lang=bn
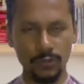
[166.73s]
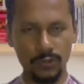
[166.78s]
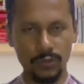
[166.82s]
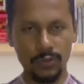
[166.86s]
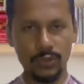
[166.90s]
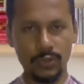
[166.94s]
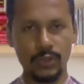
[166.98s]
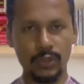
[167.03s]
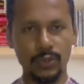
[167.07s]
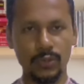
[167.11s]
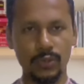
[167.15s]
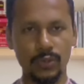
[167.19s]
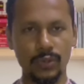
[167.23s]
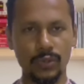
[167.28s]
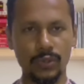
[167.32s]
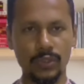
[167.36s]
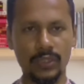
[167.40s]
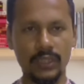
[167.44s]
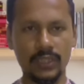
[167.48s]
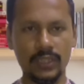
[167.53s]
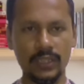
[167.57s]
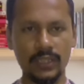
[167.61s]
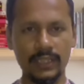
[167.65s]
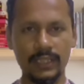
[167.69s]
রক্ত
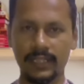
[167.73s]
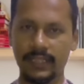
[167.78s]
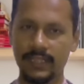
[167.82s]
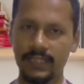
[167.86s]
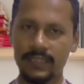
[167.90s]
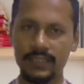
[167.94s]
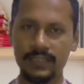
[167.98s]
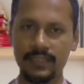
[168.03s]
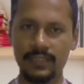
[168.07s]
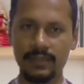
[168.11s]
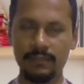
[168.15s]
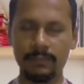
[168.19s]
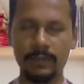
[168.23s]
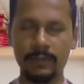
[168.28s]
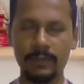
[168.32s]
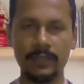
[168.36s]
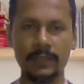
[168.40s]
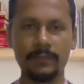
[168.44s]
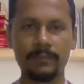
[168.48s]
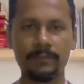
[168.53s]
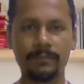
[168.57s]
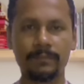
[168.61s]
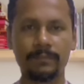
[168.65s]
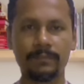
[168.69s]
শূন্যতা দেখা যেতে
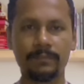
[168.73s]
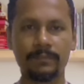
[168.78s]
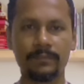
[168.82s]
পারে